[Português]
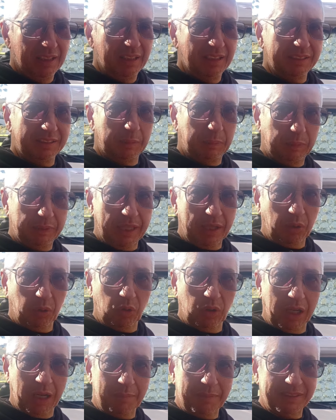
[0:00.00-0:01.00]
Se puder
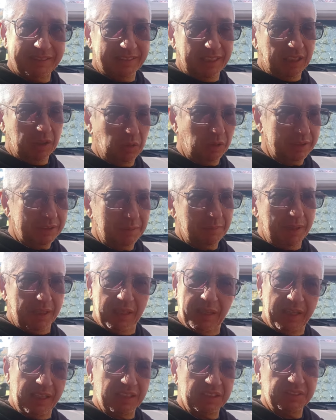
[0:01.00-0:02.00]
colocar matrícula
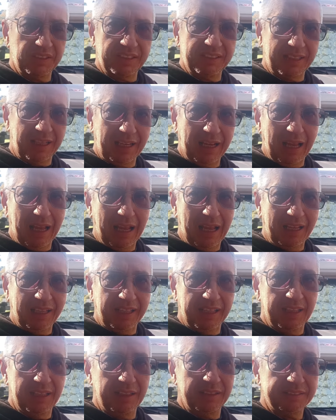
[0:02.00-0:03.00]
também, eles vêm entregar
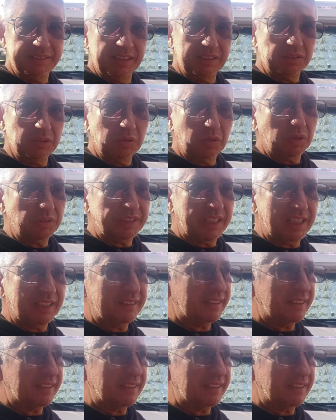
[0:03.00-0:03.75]
aqui. Se eles não conseguem